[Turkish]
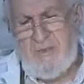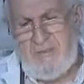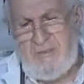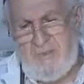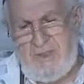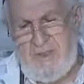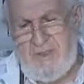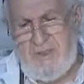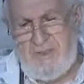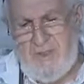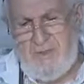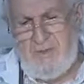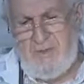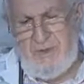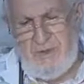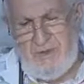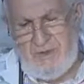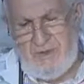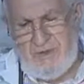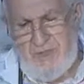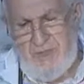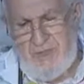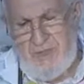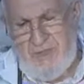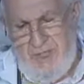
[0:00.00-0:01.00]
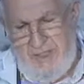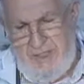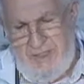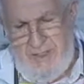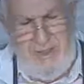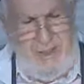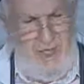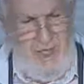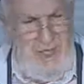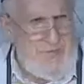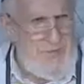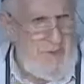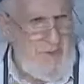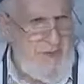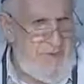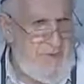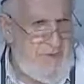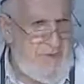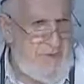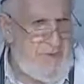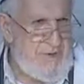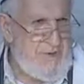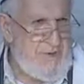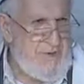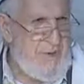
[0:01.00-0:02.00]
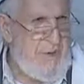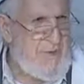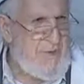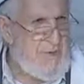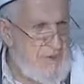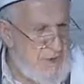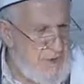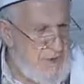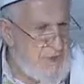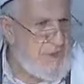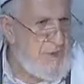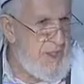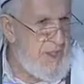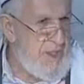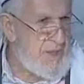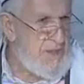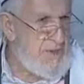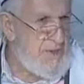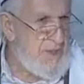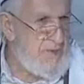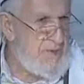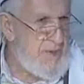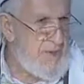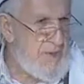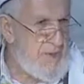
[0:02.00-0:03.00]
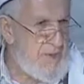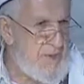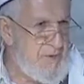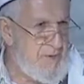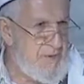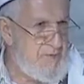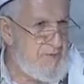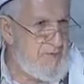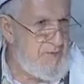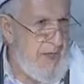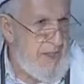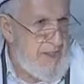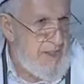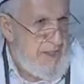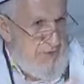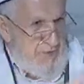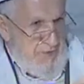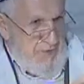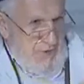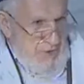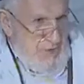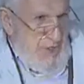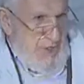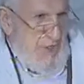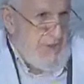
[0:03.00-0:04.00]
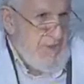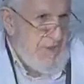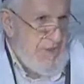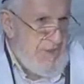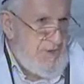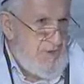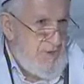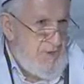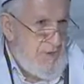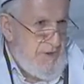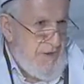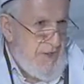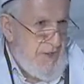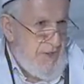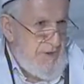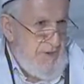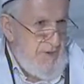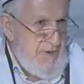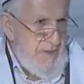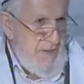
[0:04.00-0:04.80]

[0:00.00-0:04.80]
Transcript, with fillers: Biz demiş ticaret erbabıyız. Tabii ticaret erbabı. Manevi ticarete gidiyorlar.